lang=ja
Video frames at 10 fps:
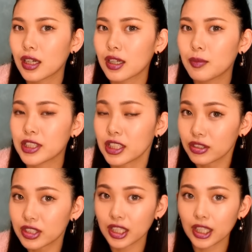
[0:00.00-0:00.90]
がめちゃく
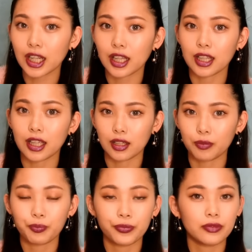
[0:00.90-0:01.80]
ちゃ綺麗で
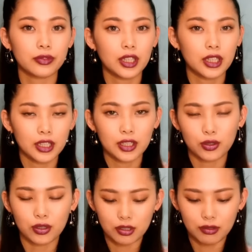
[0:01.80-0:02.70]

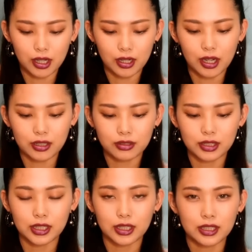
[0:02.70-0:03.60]
これはランクイン
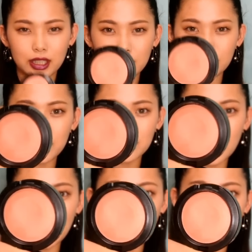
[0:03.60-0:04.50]
いたしまし
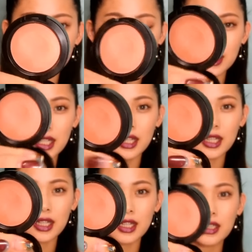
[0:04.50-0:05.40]
たじゃ
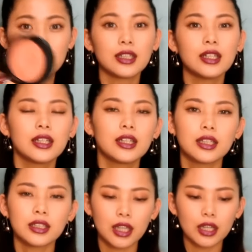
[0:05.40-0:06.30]

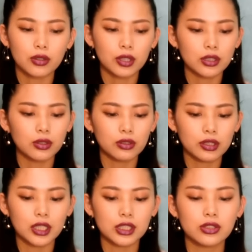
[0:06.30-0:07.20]
じゃーんでこれと同
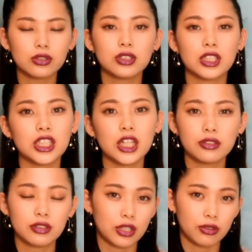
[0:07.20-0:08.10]
じ種類でシェルっ
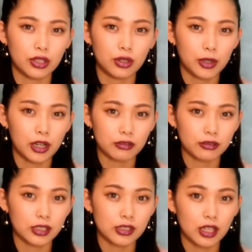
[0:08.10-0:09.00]
ていう色もあるん
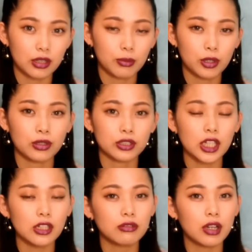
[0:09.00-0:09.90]
ですけども
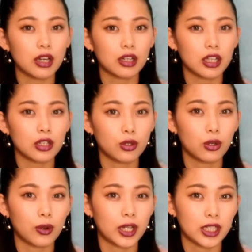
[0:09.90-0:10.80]
シェルは結
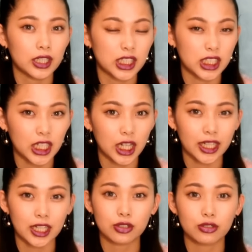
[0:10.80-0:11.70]
構わりかし
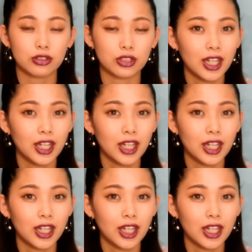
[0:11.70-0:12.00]
ギラギラする